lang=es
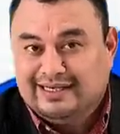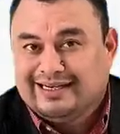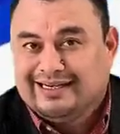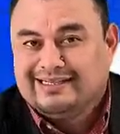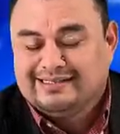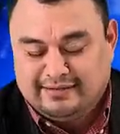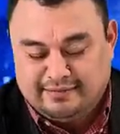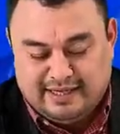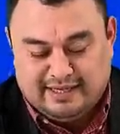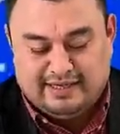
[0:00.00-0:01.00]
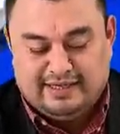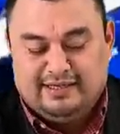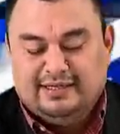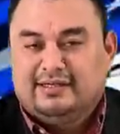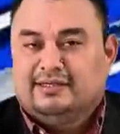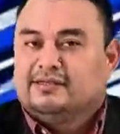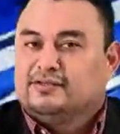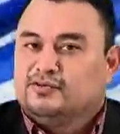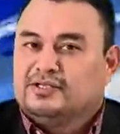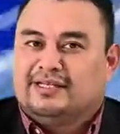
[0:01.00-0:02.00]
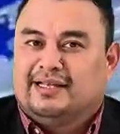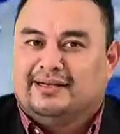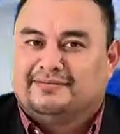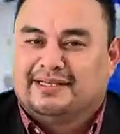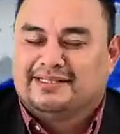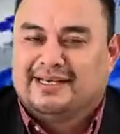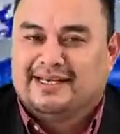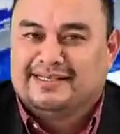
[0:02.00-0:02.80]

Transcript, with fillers: reservar su cita. Así que ya